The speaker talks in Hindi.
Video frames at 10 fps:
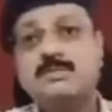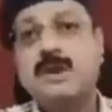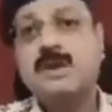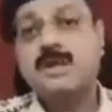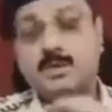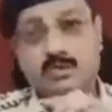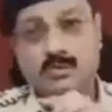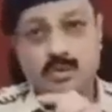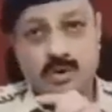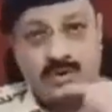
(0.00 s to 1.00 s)
तब जाके तो
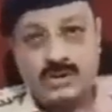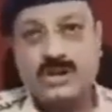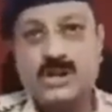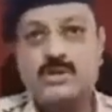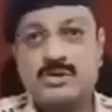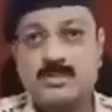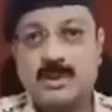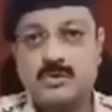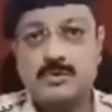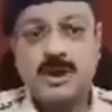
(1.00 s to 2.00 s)
वो ड्यूरेशन का जो समय